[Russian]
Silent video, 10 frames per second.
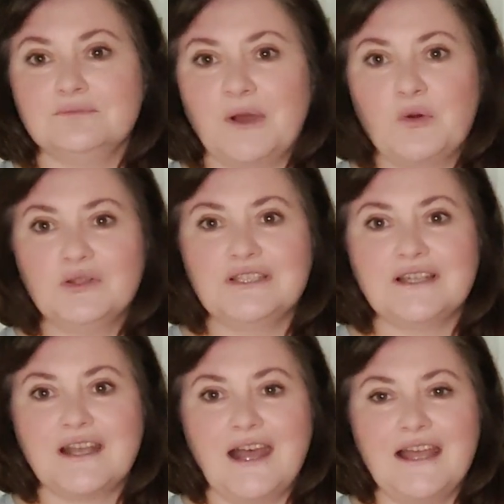погода
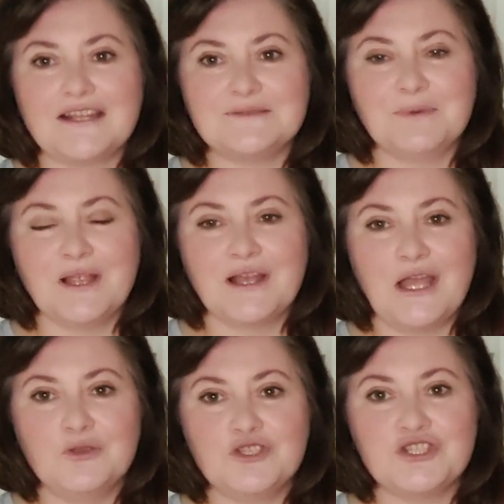такая,
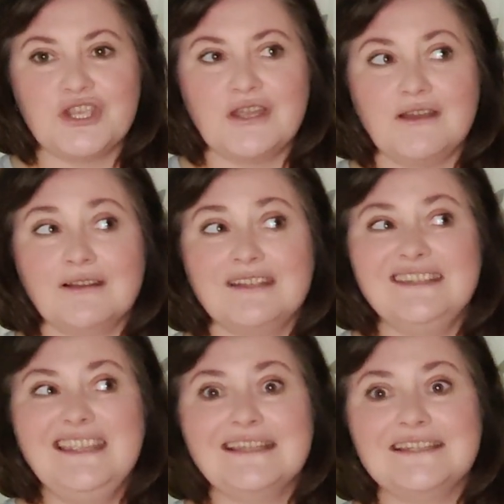располагающая к
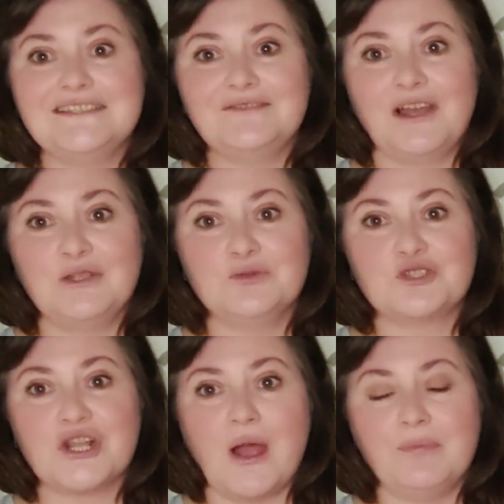не надеванию
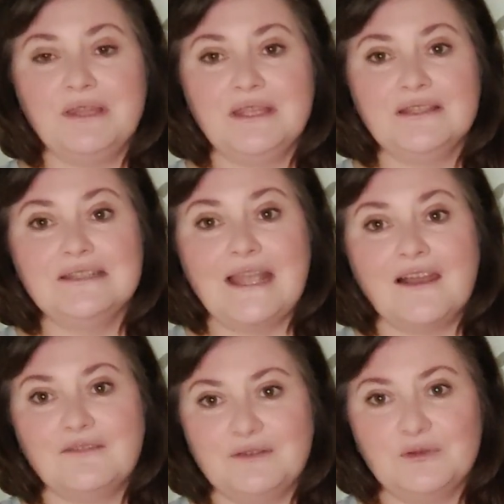шапки, я
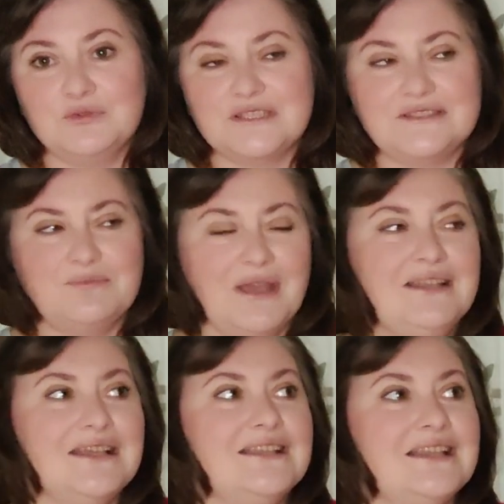говорю за себя,
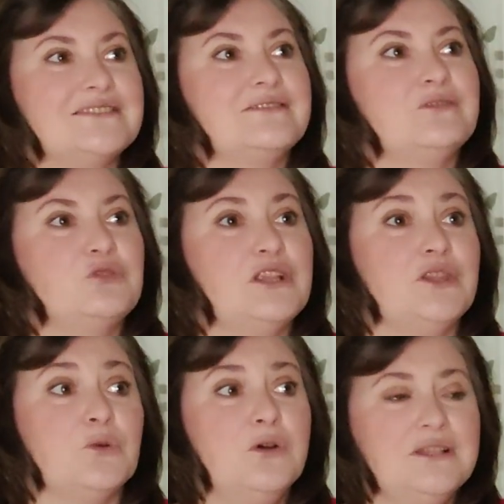да, для своего
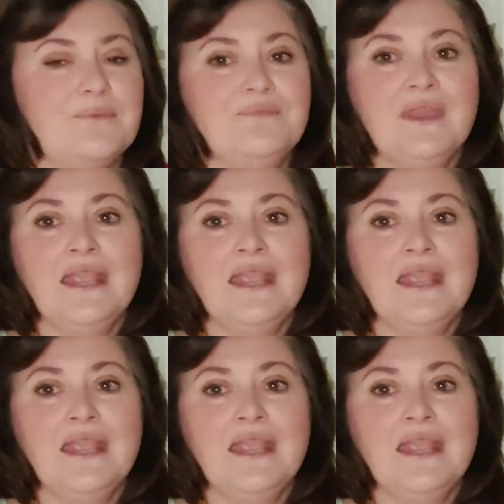региона,